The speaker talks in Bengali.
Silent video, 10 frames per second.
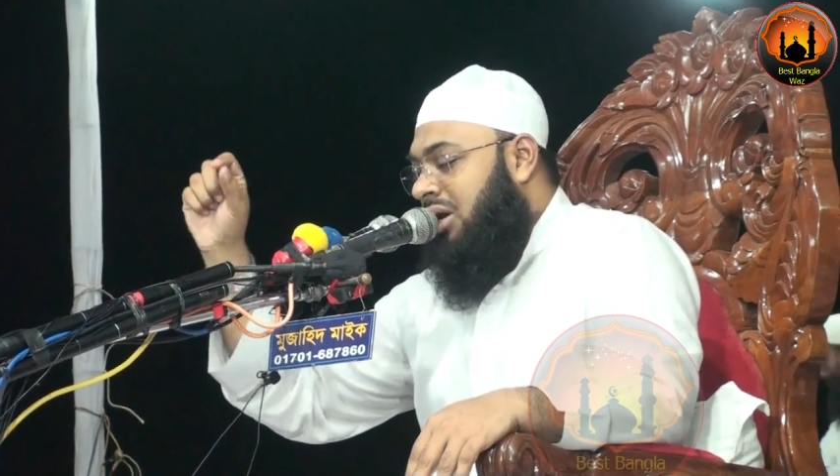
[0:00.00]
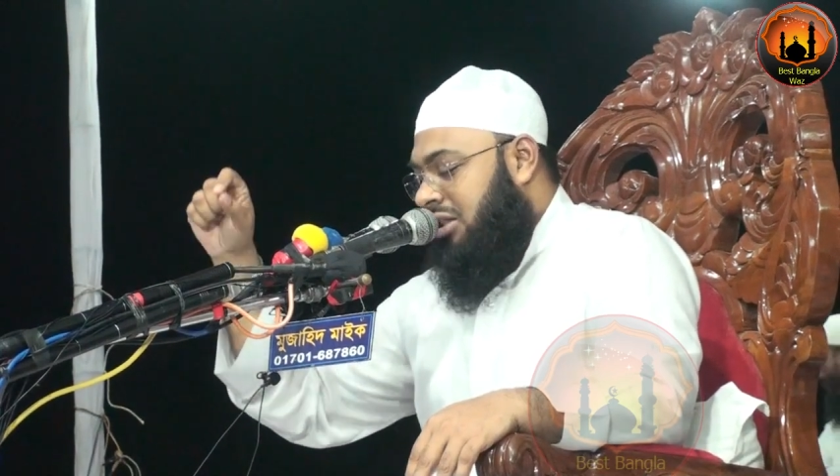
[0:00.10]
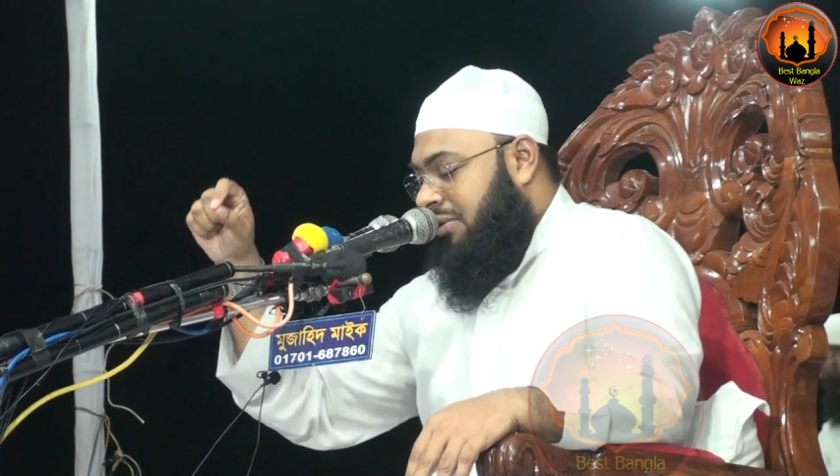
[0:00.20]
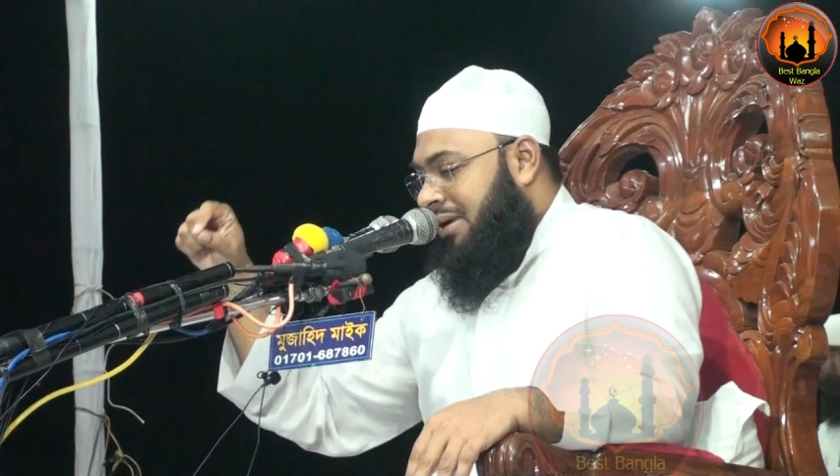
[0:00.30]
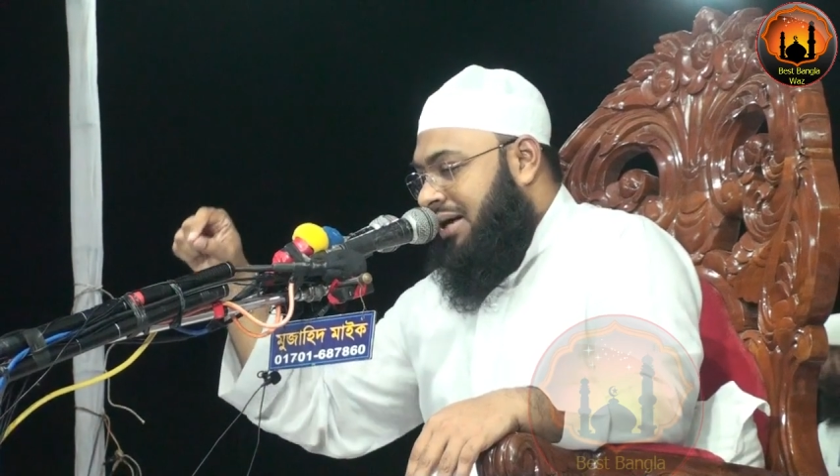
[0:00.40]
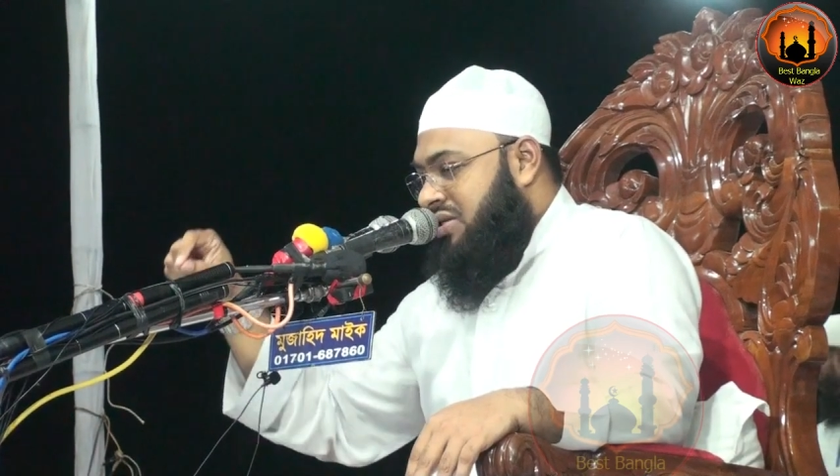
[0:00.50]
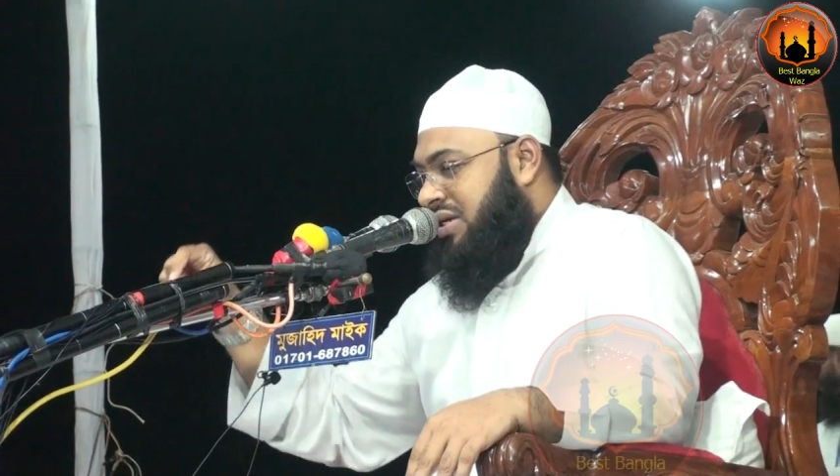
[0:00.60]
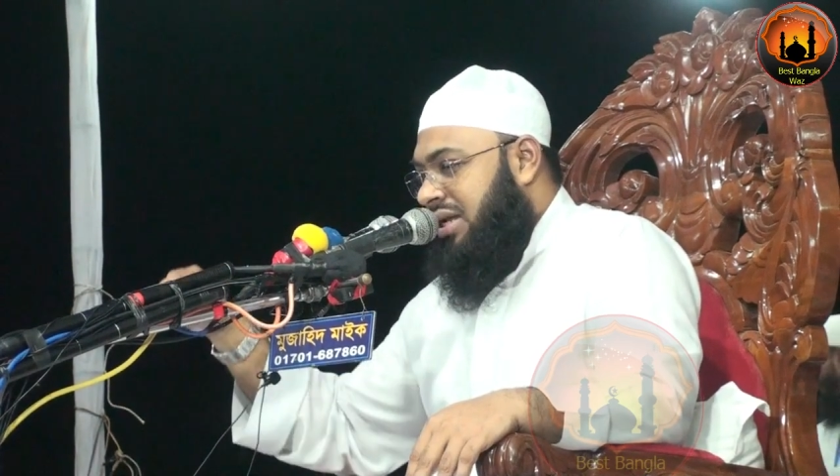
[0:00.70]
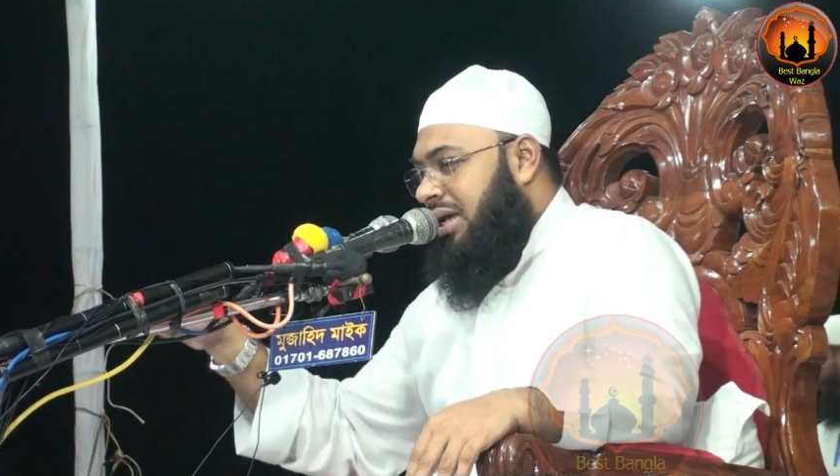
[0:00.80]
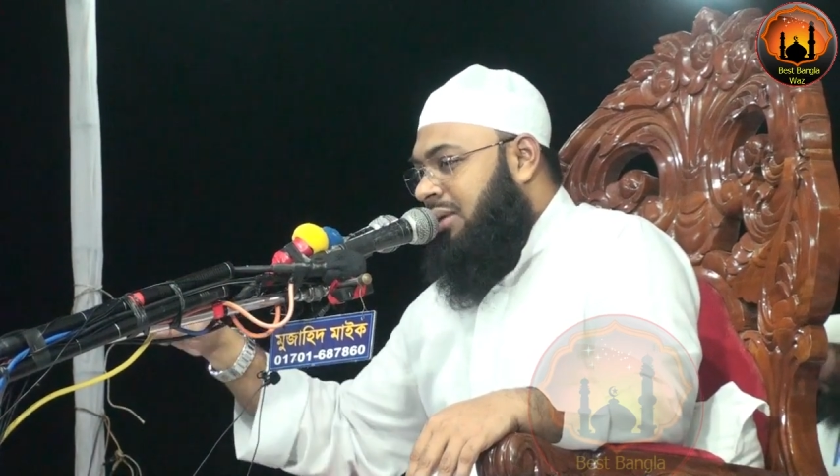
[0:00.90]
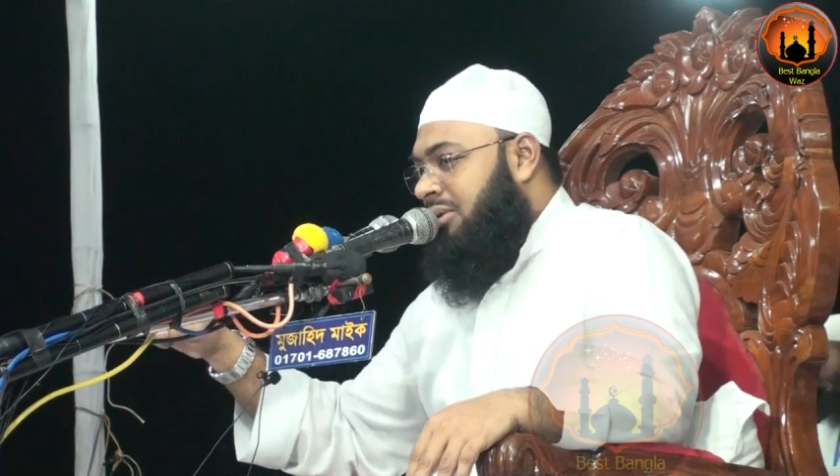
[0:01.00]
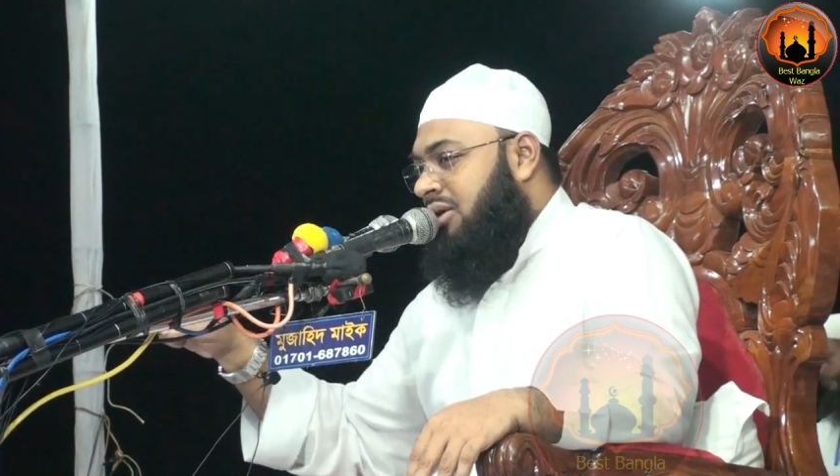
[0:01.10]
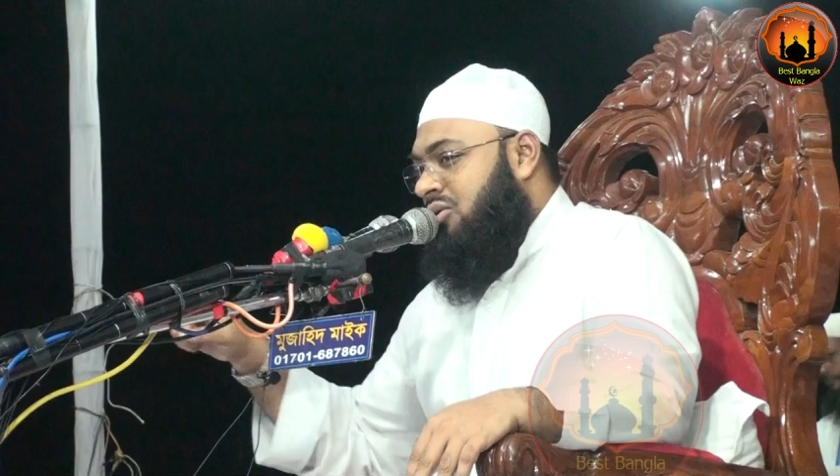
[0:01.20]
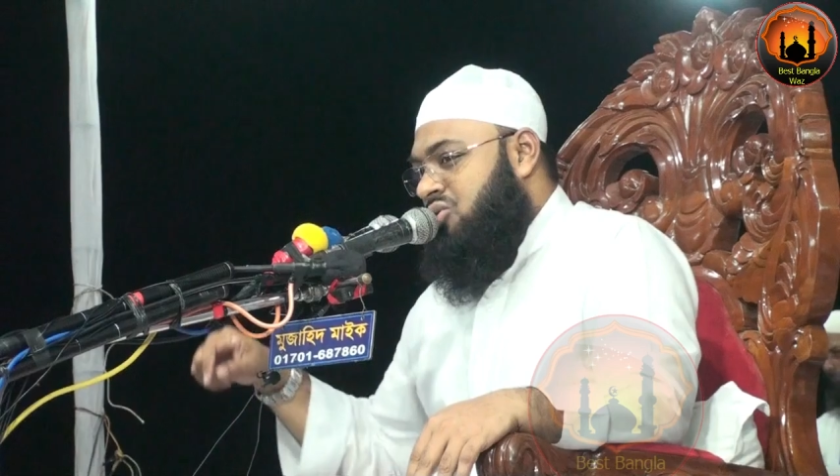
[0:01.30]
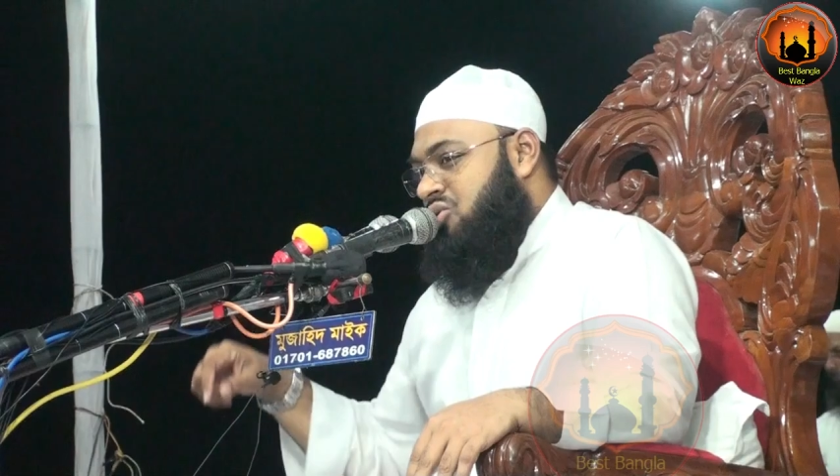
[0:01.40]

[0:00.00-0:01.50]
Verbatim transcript: তবে মাঝখানে আমি একটু